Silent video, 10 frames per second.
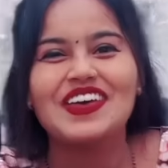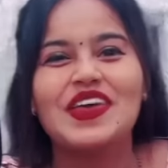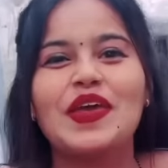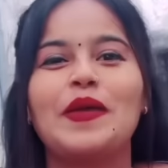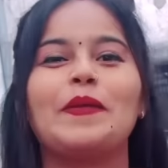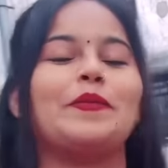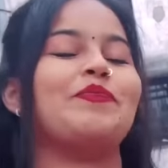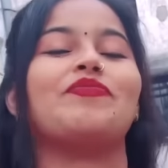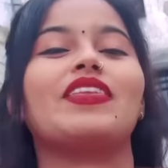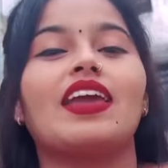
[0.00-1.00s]
तो पूरा
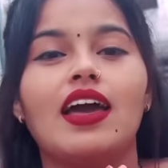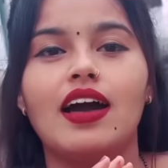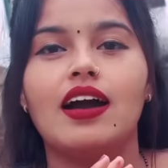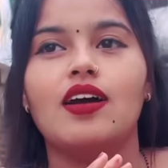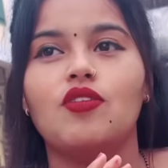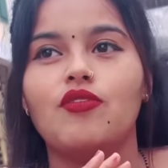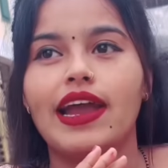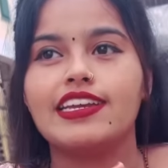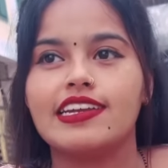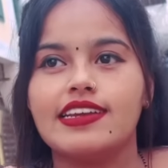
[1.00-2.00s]
देखा था
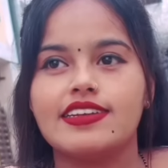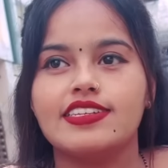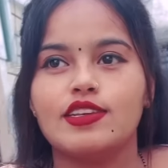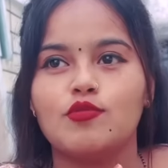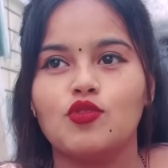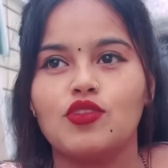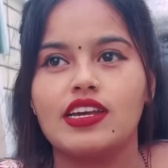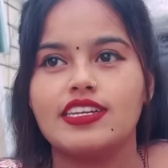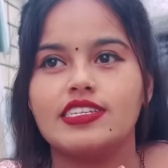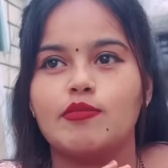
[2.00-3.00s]
व्हाइट कलर भी से ब्लू कलर
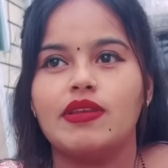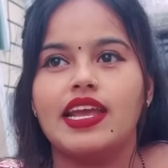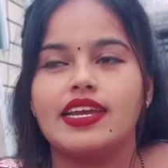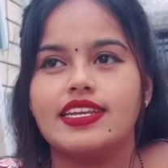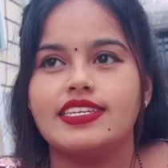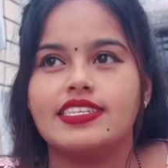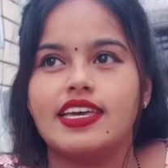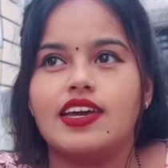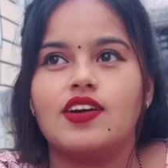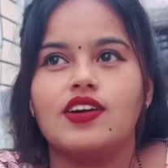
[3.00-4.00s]
भी से ब्लैक रही
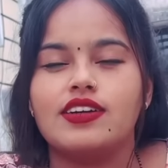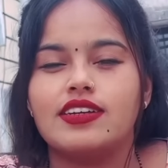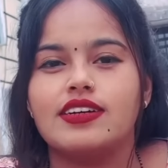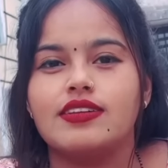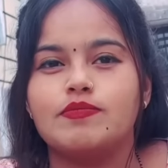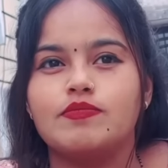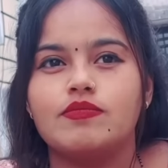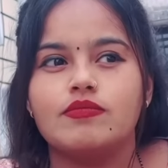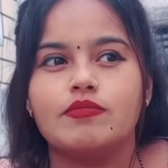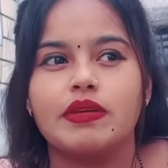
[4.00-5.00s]
से और
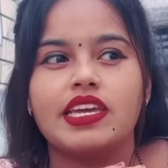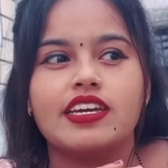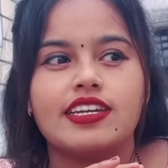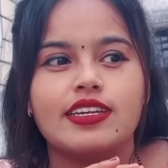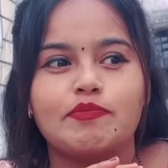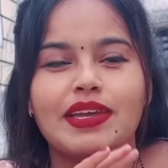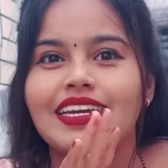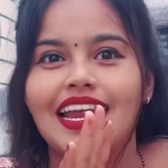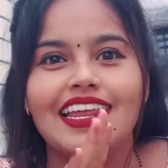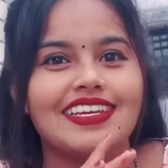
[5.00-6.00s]
पिंक रही पिंक
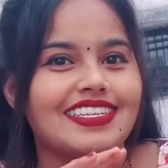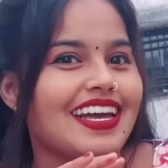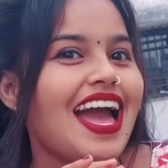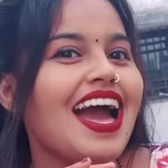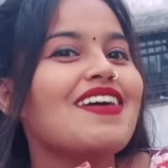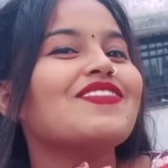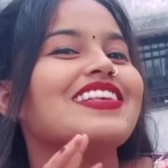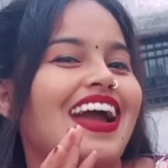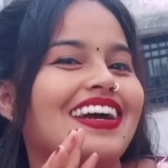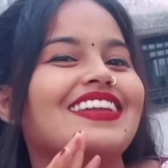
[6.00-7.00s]
नहीं रही से का
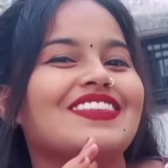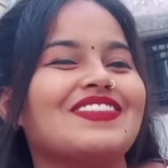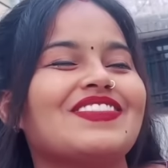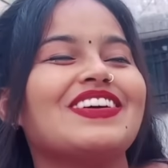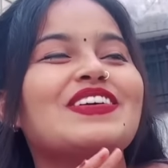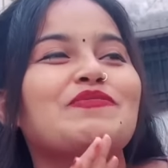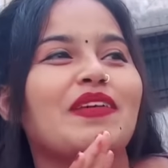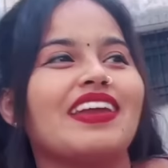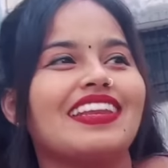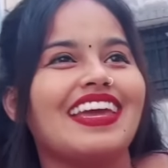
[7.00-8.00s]
मजाक कर रहा था
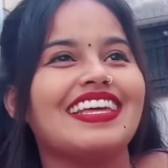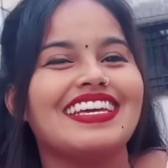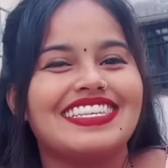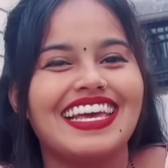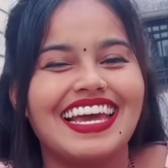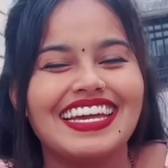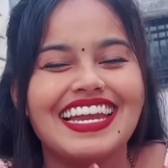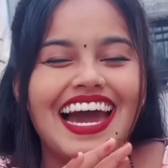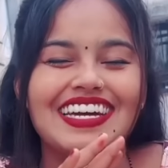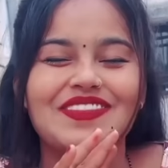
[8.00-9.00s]
पिंक नहीं रही से
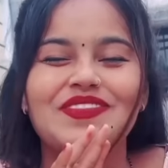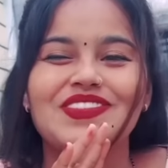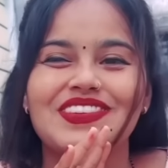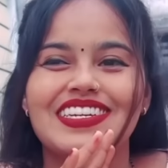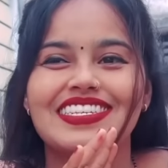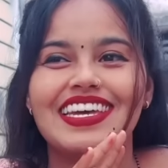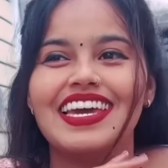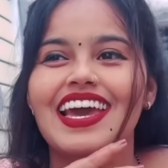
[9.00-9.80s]
डार्क ब्लू रही से